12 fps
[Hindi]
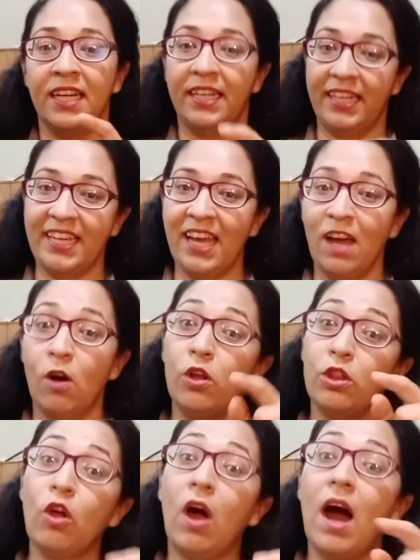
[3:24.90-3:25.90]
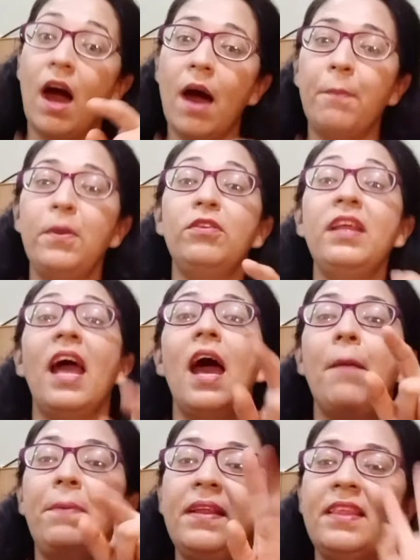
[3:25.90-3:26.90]
ठीक है तो आपने उसे
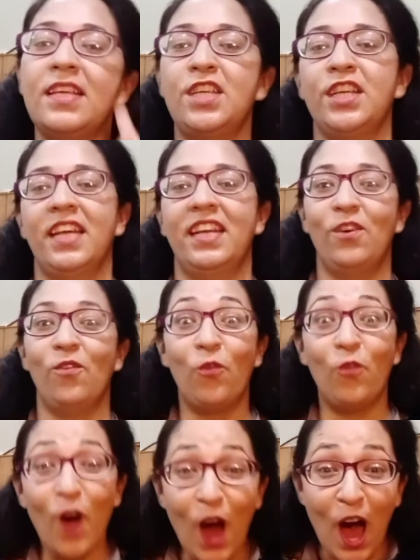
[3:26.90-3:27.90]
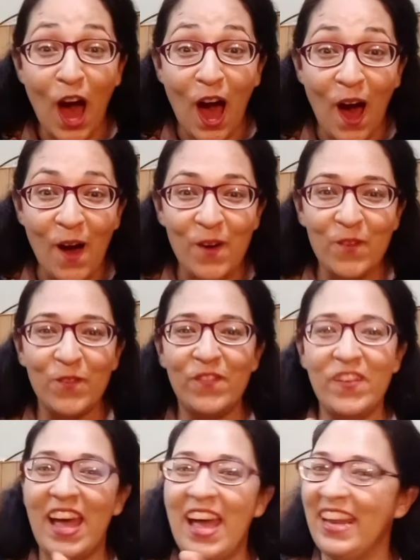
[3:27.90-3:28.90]
एप्रिसिएशन करनी है वाह
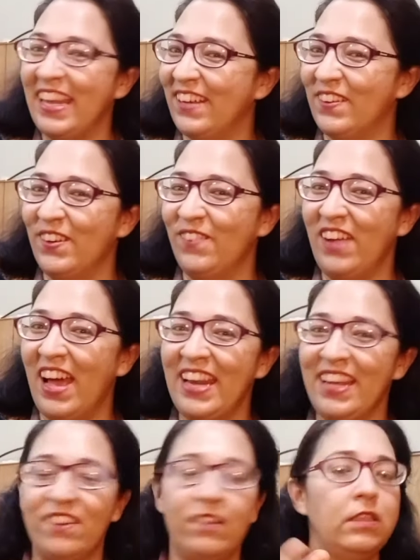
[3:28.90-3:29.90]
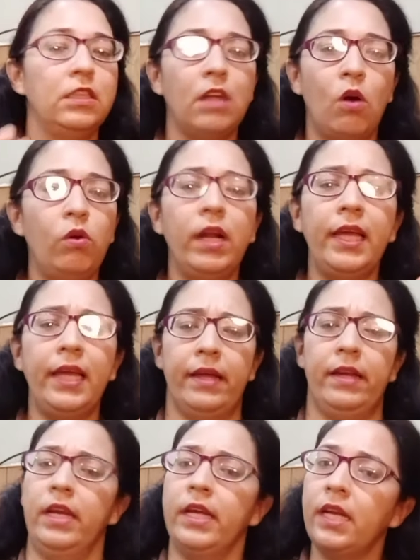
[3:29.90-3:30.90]
वेरी गुड वेरी गुड साउंड नहीं है
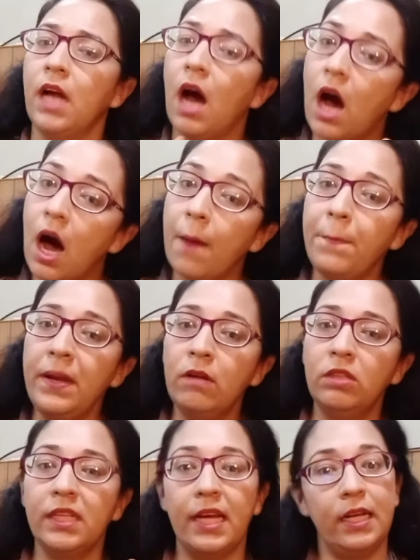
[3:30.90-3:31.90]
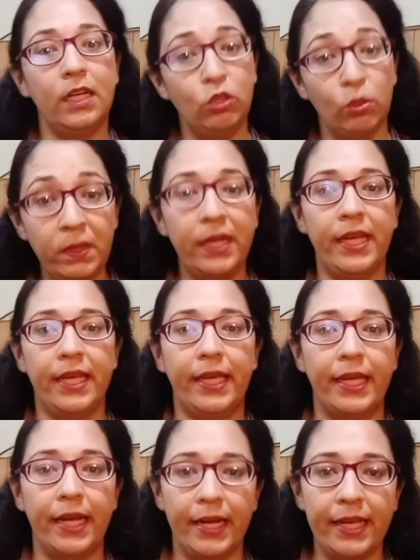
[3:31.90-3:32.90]
लेकिन आपने उसे कहना कि तुमने ठीक
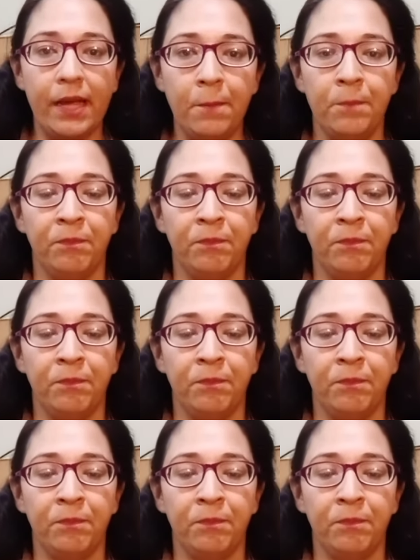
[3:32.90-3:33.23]
किया ठीक है